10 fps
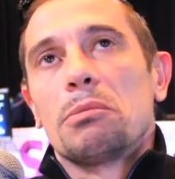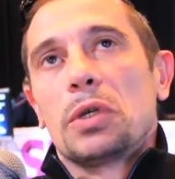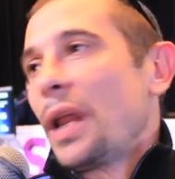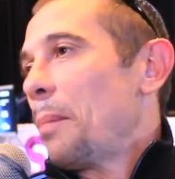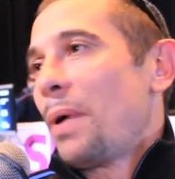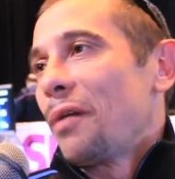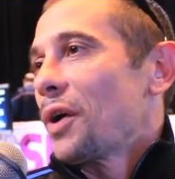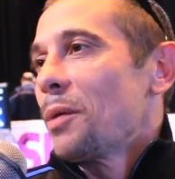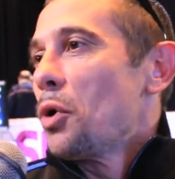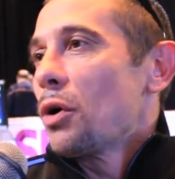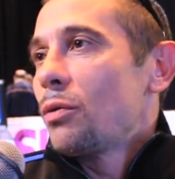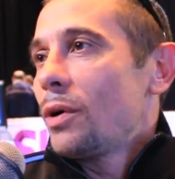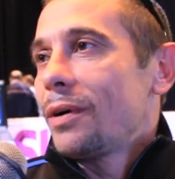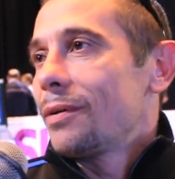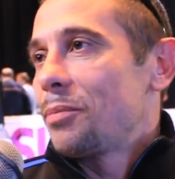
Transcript: il n'y en a pas vraiment. Quoi.